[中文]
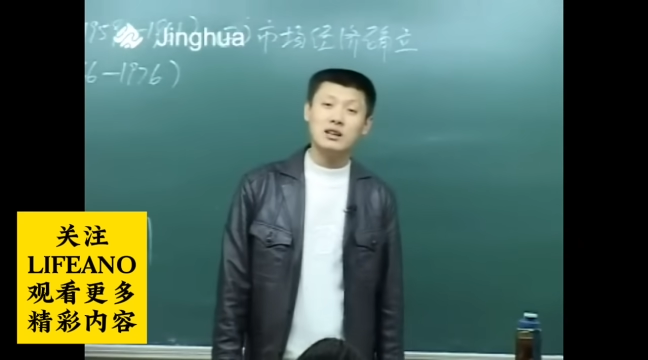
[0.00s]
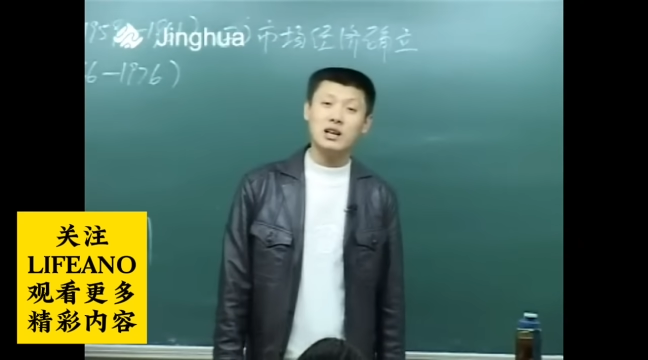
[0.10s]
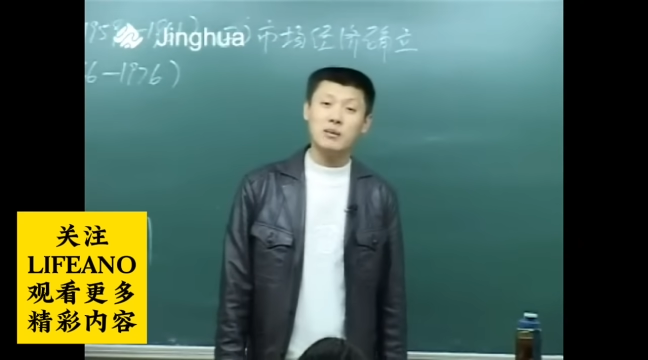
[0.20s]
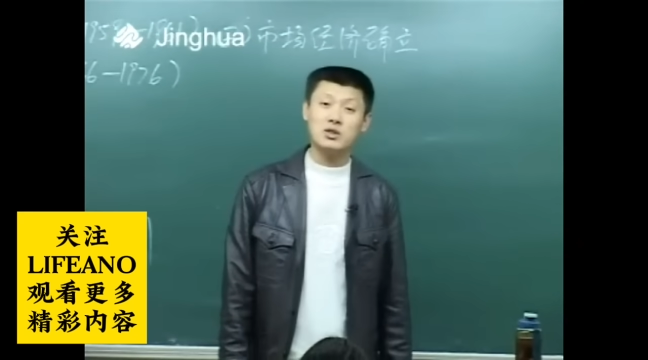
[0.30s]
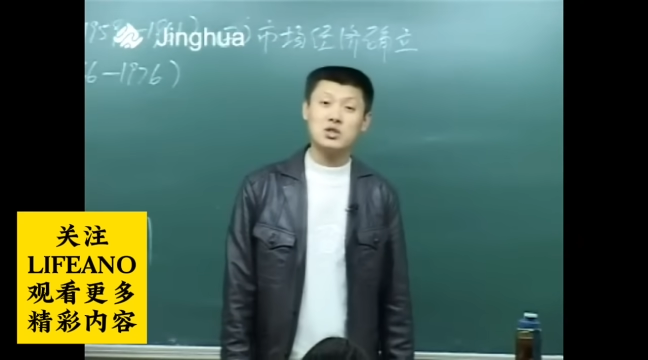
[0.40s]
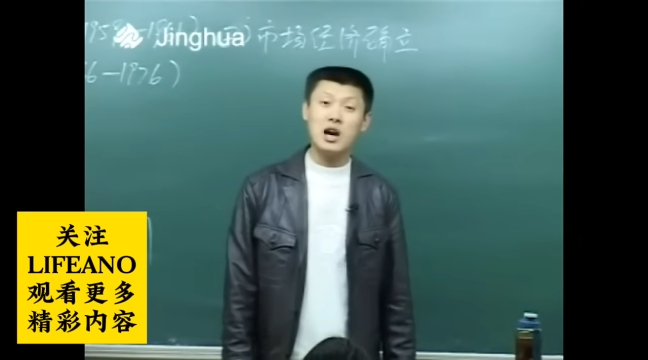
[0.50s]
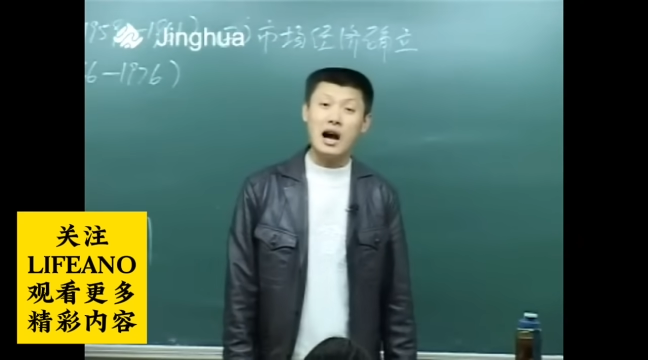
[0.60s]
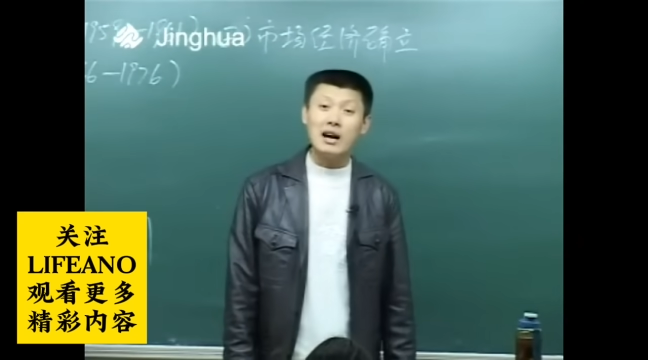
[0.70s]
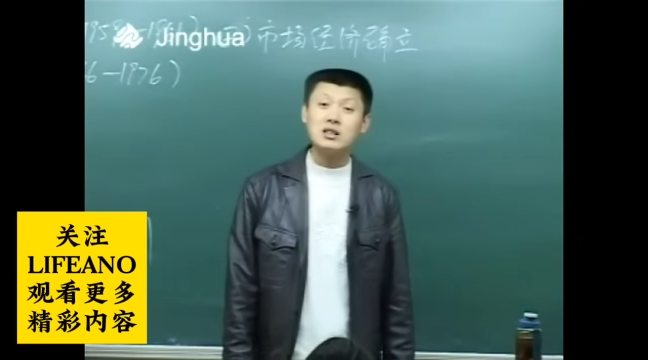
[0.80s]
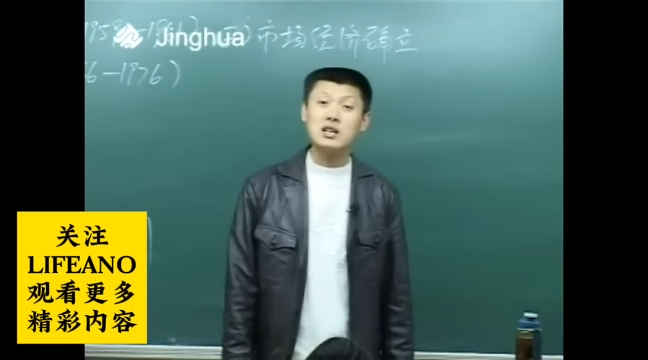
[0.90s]
你们
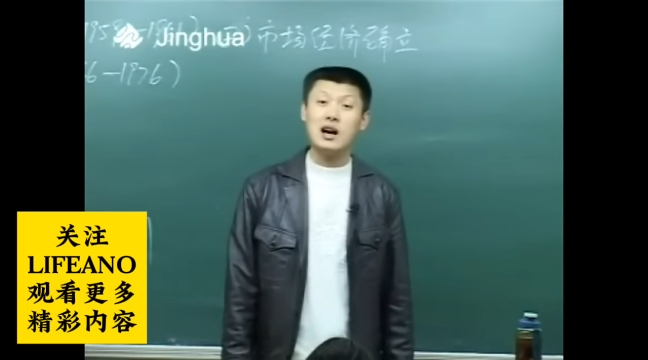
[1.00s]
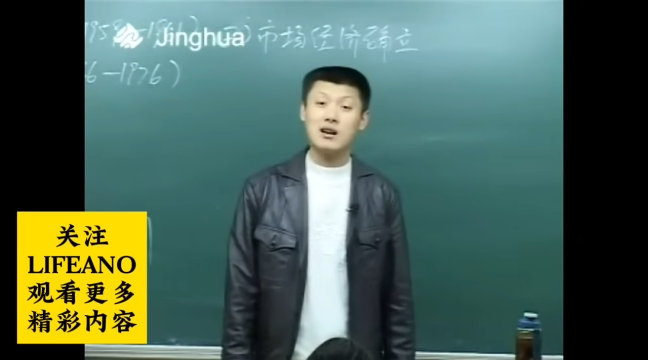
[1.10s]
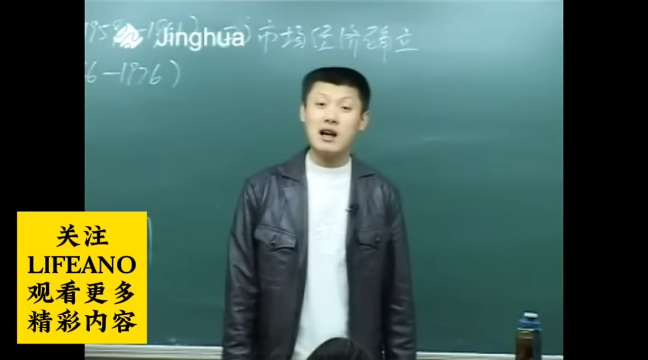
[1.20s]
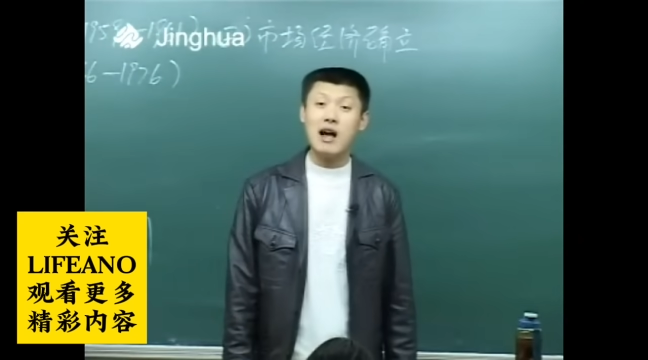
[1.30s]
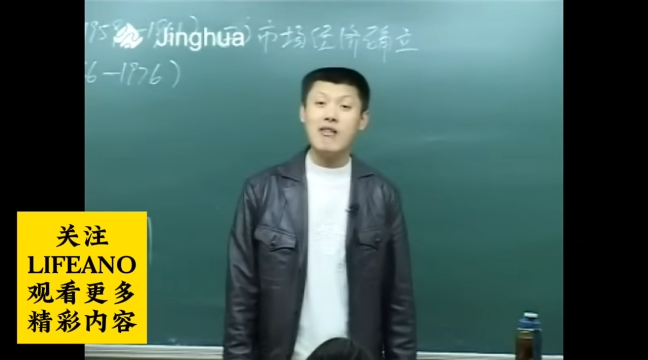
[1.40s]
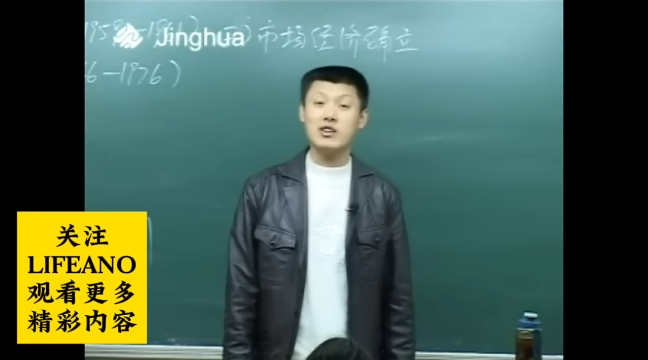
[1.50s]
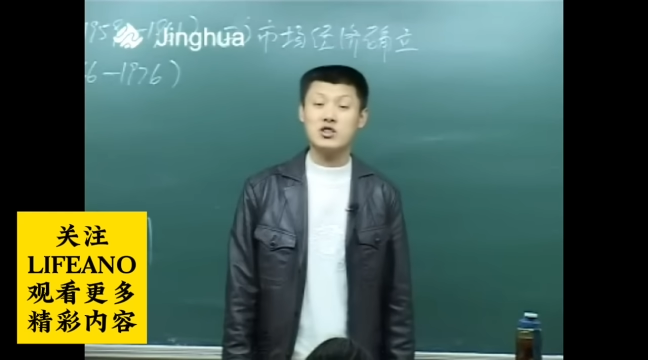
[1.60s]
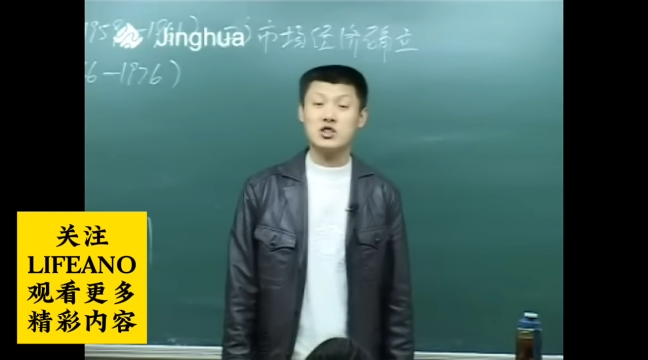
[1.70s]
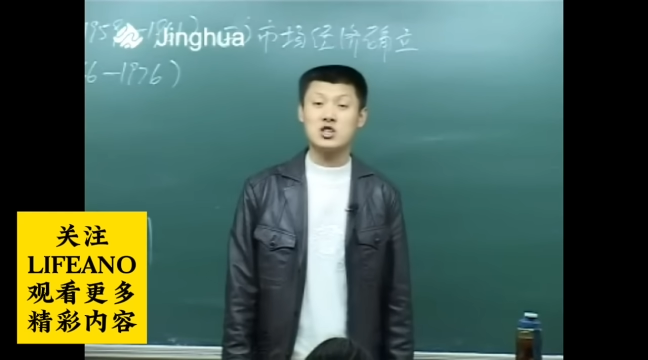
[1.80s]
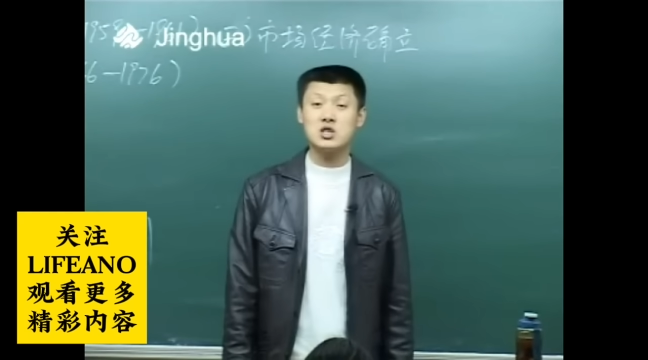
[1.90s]
厂长干的
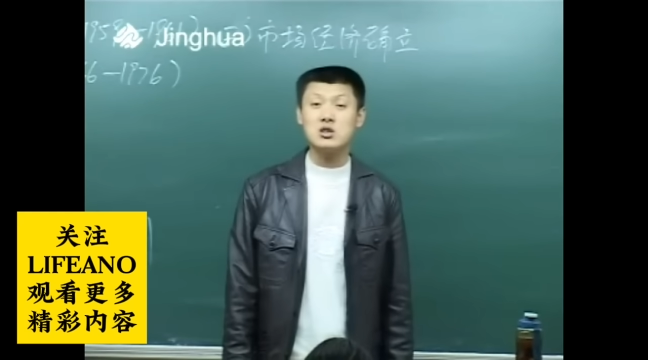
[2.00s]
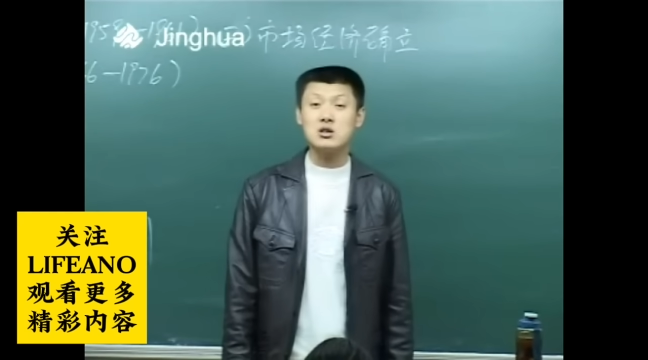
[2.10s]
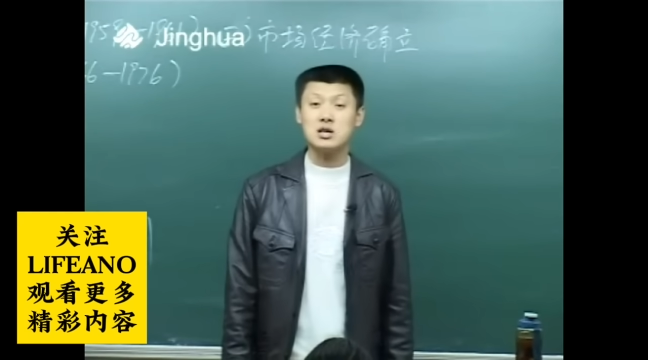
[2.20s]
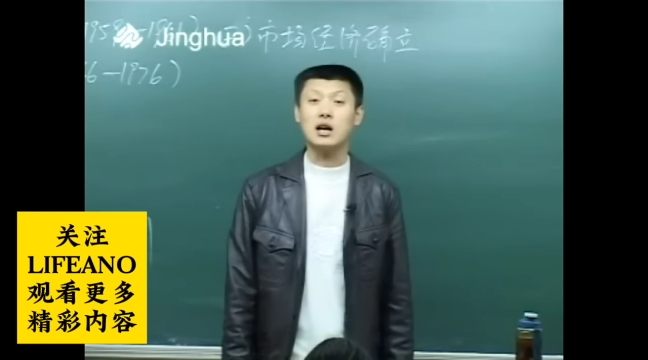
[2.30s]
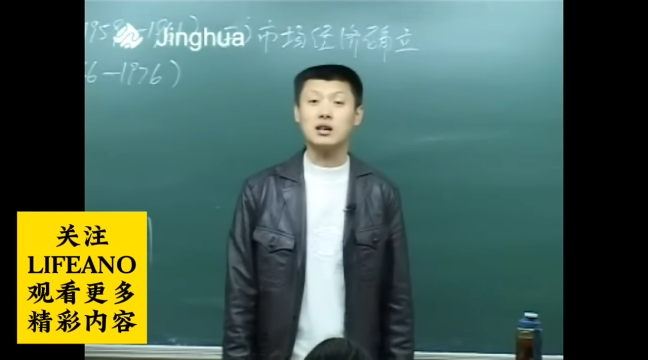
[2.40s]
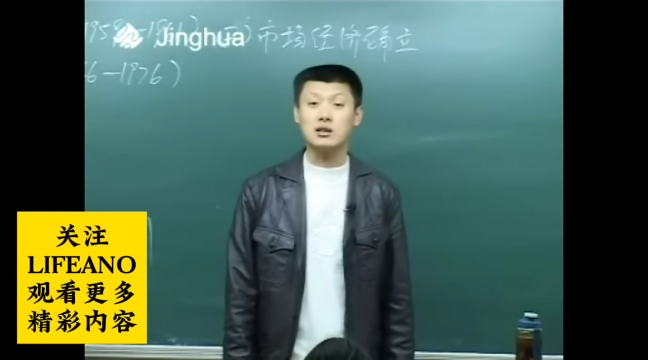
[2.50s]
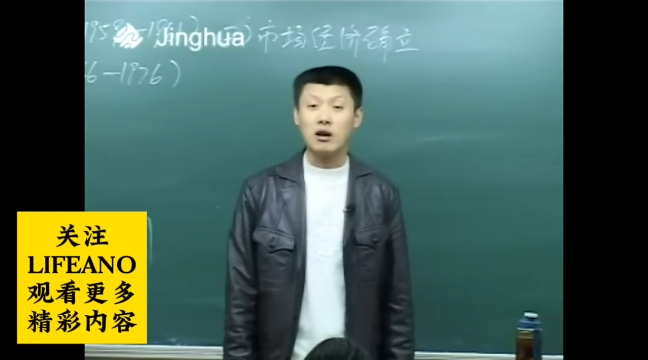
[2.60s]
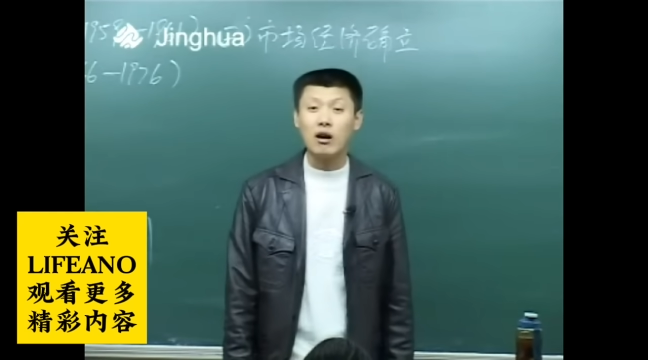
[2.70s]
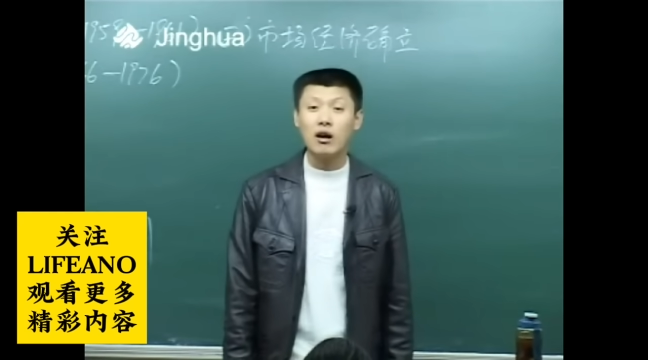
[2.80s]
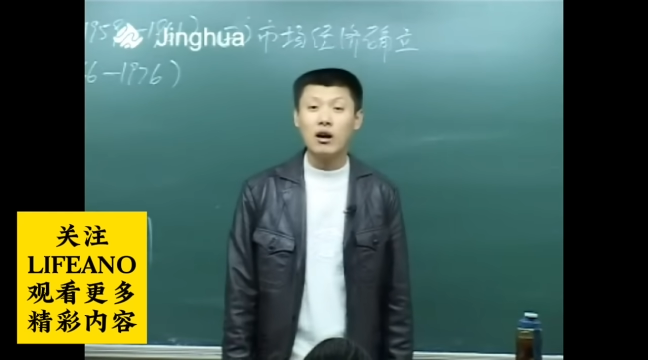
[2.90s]
是市长的事儿。